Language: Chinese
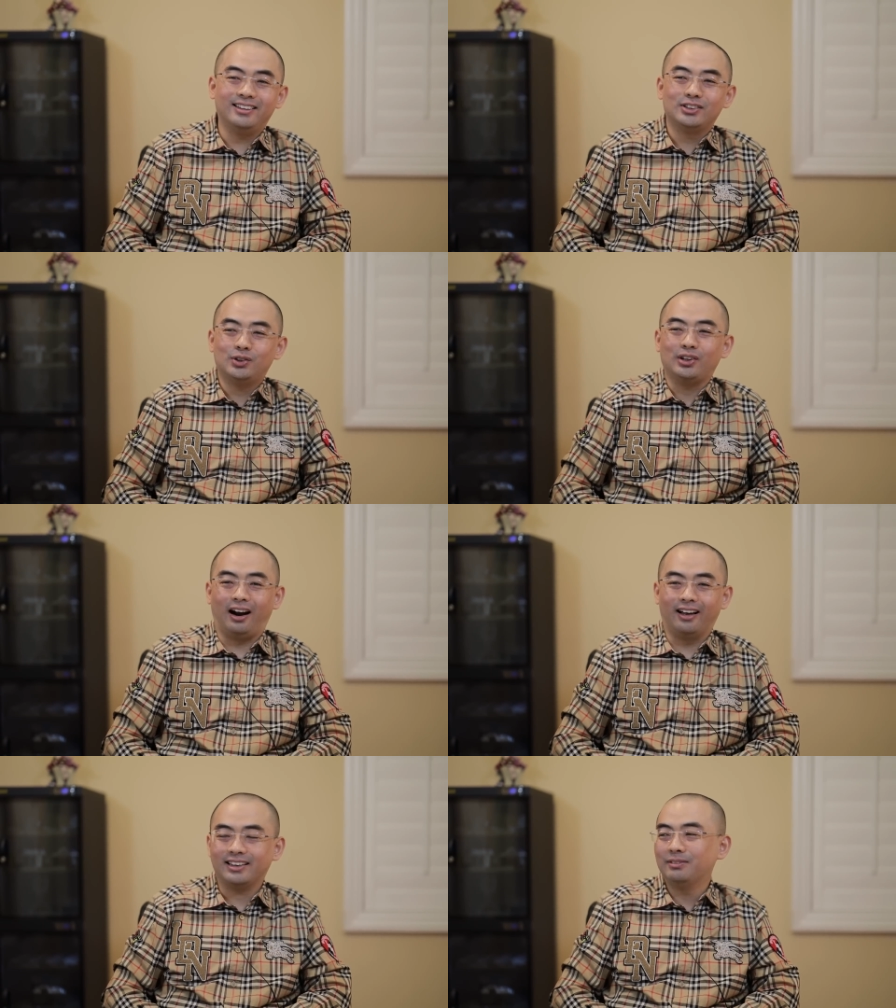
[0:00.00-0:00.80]
他去
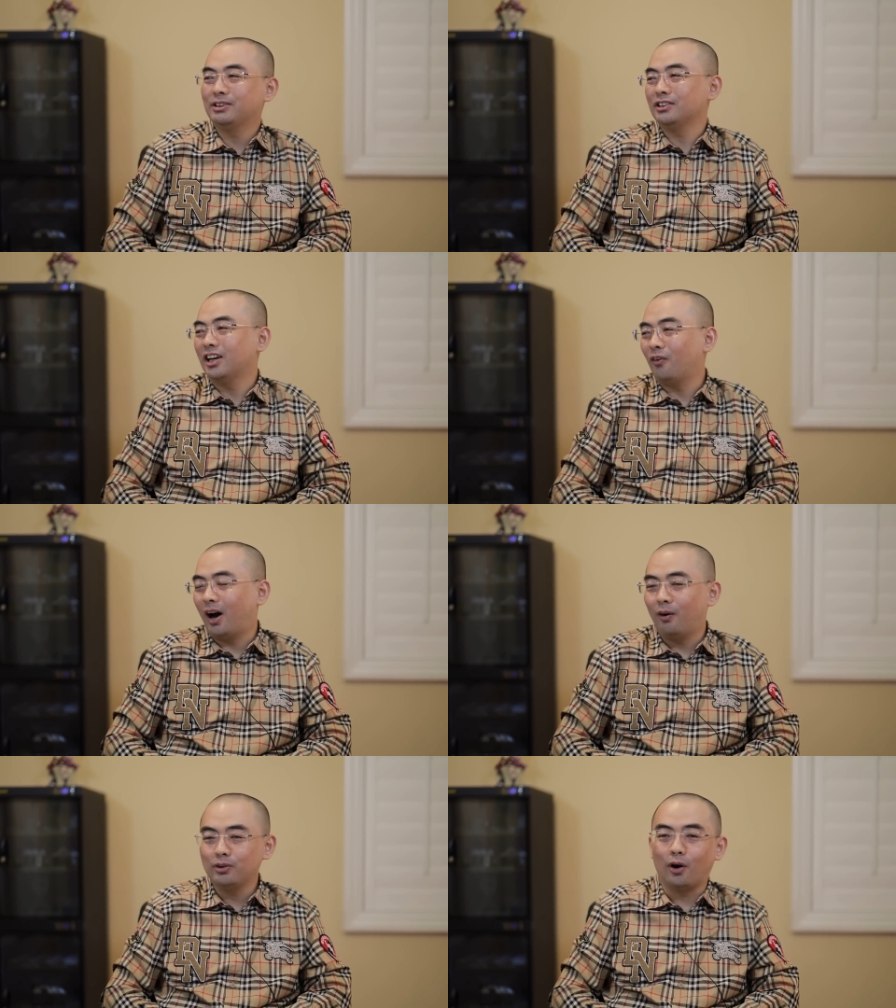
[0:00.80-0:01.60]
哪儿了？跟他妈肖建
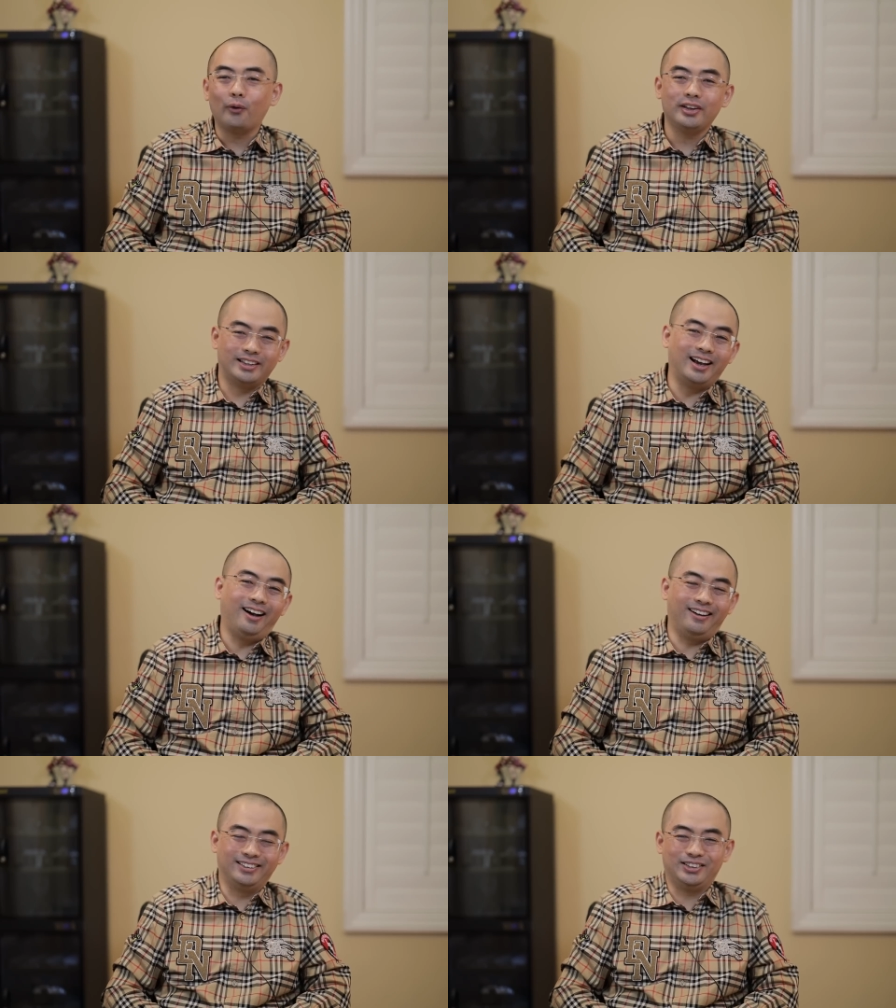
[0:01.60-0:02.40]
华、吴晓辉一
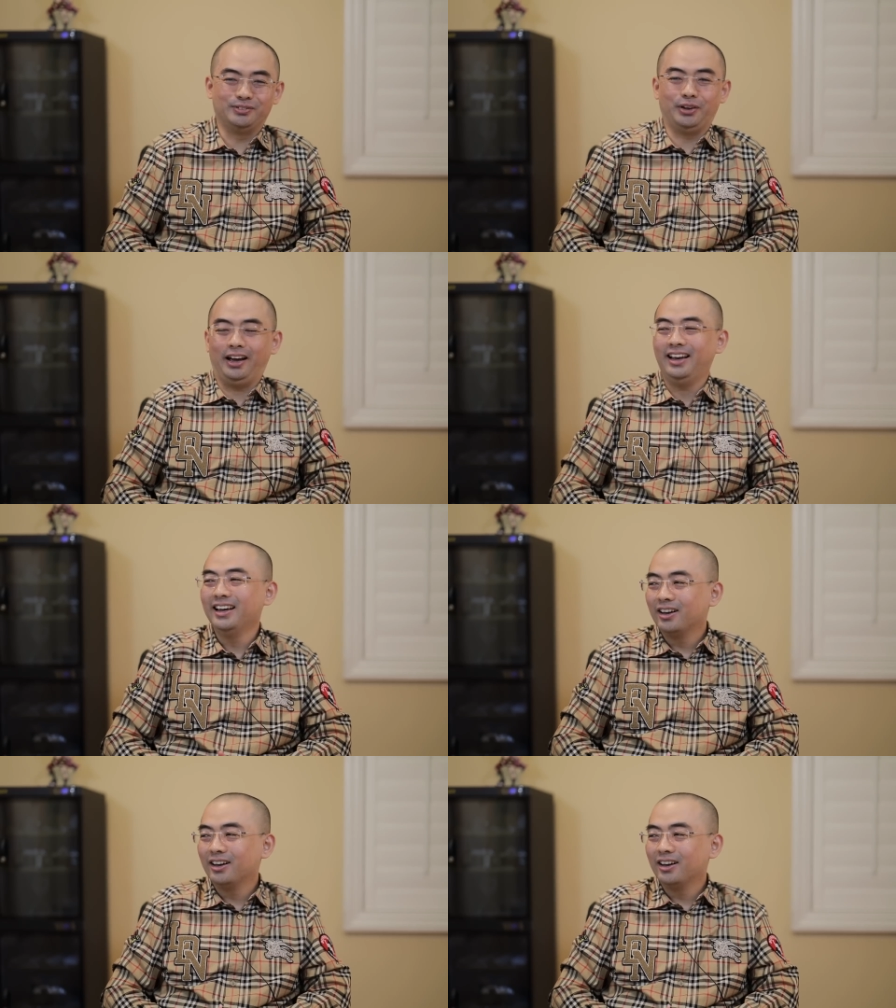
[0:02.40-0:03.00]
样，对不对？